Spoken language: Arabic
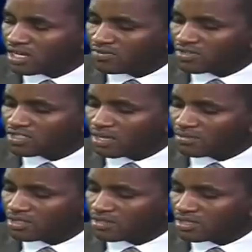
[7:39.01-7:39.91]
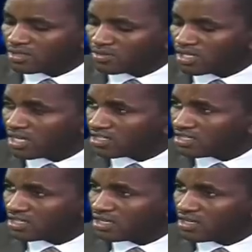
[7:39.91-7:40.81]

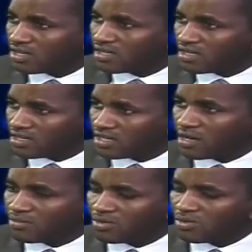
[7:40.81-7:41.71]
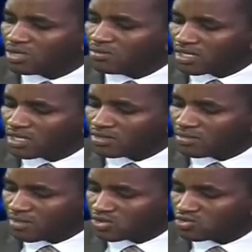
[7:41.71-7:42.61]
1932 1932 نعم وهو
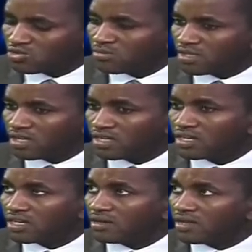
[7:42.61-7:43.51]
المرسوم مثلا